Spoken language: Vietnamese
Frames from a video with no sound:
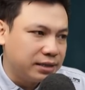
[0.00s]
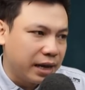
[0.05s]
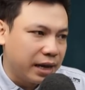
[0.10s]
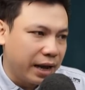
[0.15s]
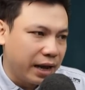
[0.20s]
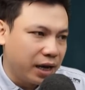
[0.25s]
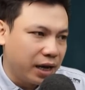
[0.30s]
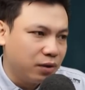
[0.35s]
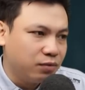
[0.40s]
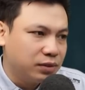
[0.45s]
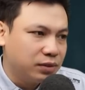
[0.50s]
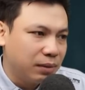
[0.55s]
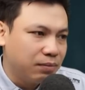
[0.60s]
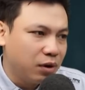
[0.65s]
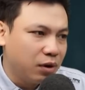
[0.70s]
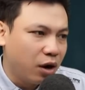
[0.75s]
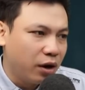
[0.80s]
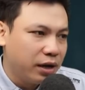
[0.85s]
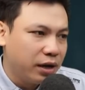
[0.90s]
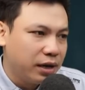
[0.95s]
Đạo sĩ
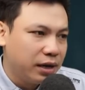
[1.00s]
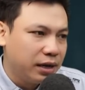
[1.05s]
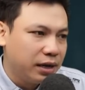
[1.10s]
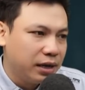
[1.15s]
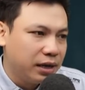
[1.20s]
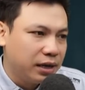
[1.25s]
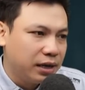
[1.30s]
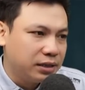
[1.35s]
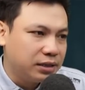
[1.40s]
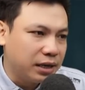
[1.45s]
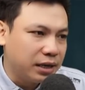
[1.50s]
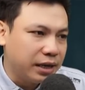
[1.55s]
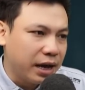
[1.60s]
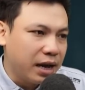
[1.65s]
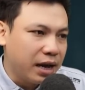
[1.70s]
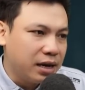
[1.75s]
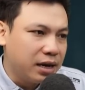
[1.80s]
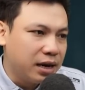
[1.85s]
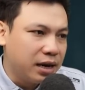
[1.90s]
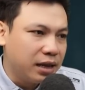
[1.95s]
dẫn hai người đi tới
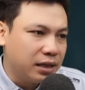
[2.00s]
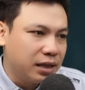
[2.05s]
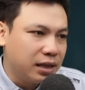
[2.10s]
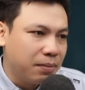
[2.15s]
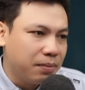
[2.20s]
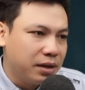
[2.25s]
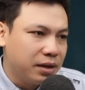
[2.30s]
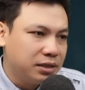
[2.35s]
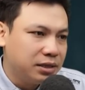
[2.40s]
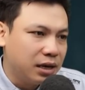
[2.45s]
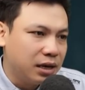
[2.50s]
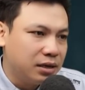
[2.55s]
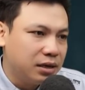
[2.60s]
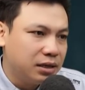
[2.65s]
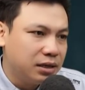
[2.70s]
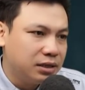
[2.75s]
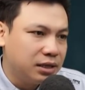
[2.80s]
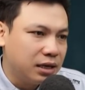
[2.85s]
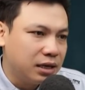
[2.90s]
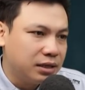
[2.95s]
gian thờ cúng chỉ vào
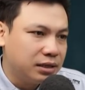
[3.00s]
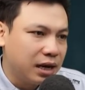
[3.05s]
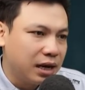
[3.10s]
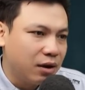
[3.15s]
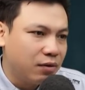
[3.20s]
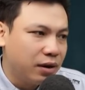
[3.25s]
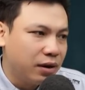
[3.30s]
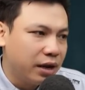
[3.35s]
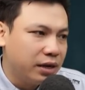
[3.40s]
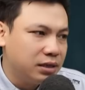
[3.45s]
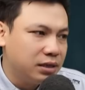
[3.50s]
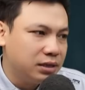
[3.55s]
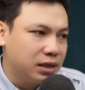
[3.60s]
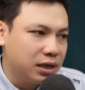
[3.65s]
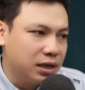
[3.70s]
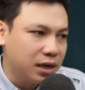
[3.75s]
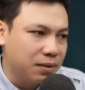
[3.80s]
tấm gỗ trên sàn.